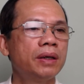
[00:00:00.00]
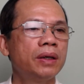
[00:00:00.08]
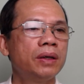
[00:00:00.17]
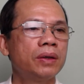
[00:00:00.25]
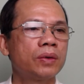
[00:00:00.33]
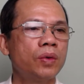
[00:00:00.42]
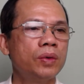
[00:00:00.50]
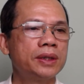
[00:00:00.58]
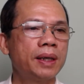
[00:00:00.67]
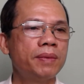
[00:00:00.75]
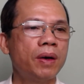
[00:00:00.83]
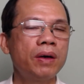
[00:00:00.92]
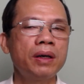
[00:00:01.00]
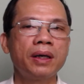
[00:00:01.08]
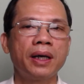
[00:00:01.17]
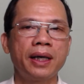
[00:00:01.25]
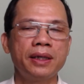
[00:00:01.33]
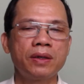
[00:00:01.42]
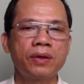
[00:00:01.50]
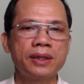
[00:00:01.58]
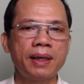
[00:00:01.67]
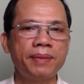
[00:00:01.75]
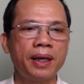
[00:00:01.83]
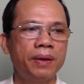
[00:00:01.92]
Cùng xem đó là những con giáp
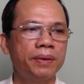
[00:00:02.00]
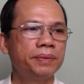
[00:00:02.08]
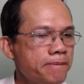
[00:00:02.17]
nào